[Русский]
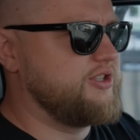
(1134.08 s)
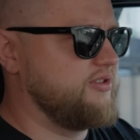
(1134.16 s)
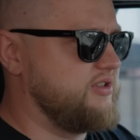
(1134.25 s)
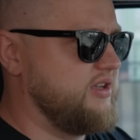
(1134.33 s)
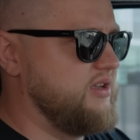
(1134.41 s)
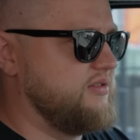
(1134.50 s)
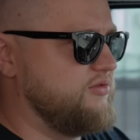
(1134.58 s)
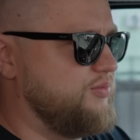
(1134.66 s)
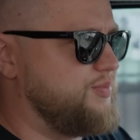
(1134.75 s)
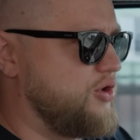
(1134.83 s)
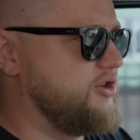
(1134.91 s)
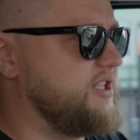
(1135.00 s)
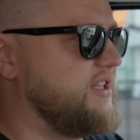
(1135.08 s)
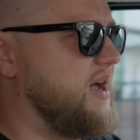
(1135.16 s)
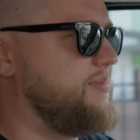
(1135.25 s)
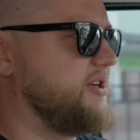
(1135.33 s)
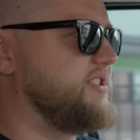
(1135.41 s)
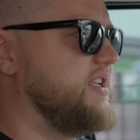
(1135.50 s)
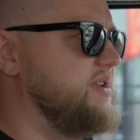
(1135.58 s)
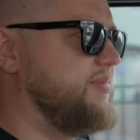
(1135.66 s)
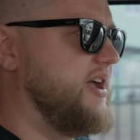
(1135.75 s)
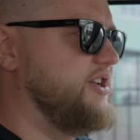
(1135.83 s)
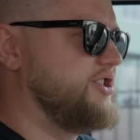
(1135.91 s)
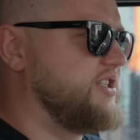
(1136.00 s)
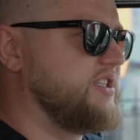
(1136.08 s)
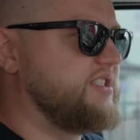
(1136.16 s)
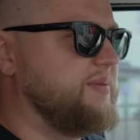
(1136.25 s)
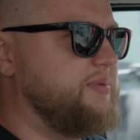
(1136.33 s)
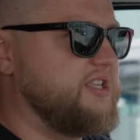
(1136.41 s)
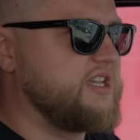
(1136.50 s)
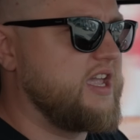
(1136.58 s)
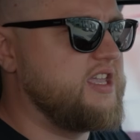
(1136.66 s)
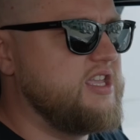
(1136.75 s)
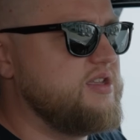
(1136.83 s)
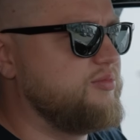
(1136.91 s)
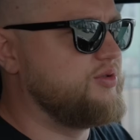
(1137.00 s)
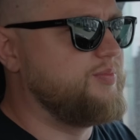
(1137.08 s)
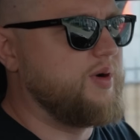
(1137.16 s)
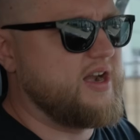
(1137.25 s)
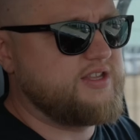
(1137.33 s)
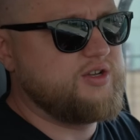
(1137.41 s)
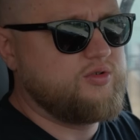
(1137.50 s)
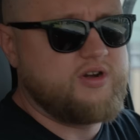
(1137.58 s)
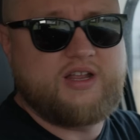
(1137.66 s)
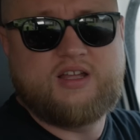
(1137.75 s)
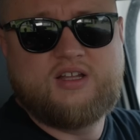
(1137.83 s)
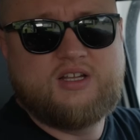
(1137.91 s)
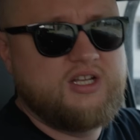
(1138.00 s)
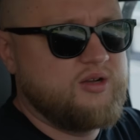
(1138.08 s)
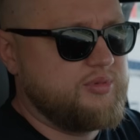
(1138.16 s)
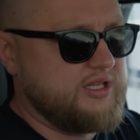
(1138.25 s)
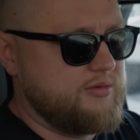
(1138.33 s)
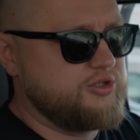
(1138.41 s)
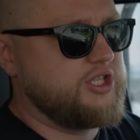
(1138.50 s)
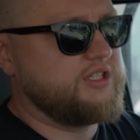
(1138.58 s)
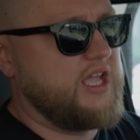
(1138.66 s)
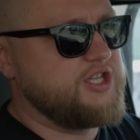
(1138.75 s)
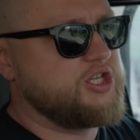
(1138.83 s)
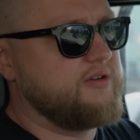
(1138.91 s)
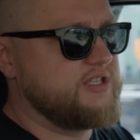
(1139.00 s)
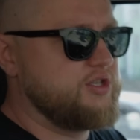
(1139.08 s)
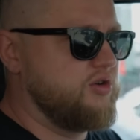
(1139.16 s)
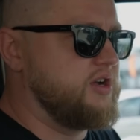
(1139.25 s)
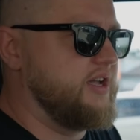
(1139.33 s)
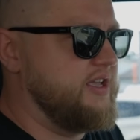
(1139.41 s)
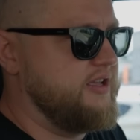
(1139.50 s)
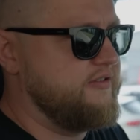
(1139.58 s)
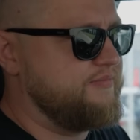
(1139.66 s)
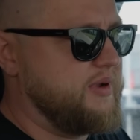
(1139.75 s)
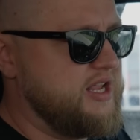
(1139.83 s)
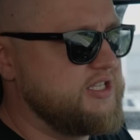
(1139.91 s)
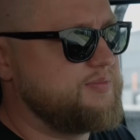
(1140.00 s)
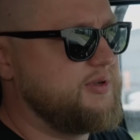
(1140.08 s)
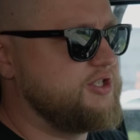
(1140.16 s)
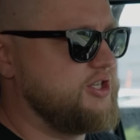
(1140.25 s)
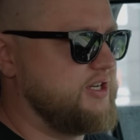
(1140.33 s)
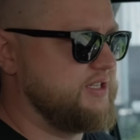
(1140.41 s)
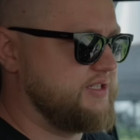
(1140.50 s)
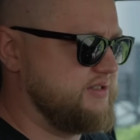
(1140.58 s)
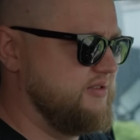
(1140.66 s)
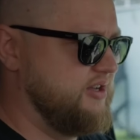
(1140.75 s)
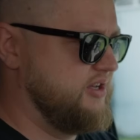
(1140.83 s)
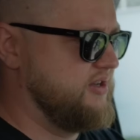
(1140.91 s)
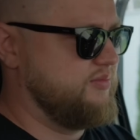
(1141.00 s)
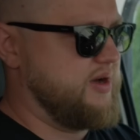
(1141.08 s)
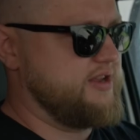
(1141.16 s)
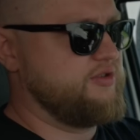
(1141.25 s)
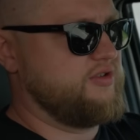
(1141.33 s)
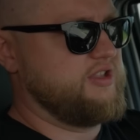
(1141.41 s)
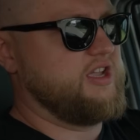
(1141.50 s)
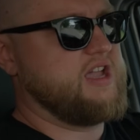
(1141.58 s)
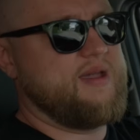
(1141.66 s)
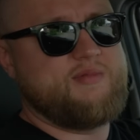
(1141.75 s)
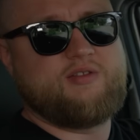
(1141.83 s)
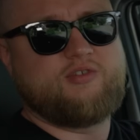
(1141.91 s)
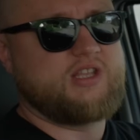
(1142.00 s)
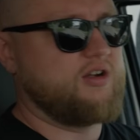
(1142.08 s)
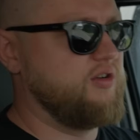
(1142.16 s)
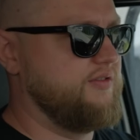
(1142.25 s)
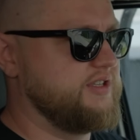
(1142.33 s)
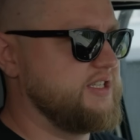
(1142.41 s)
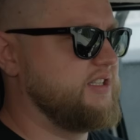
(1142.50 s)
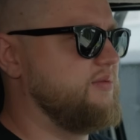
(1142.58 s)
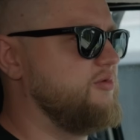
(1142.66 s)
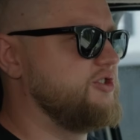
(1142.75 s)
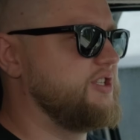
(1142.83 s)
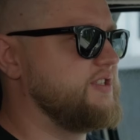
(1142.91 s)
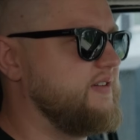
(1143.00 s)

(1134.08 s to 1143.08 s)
что ты, ну, просто-напросто не боишься зацепить какие-нибудь бордюры, потому что тачка высокая и, в принципе, через бордюрный камень вот такой высоты можно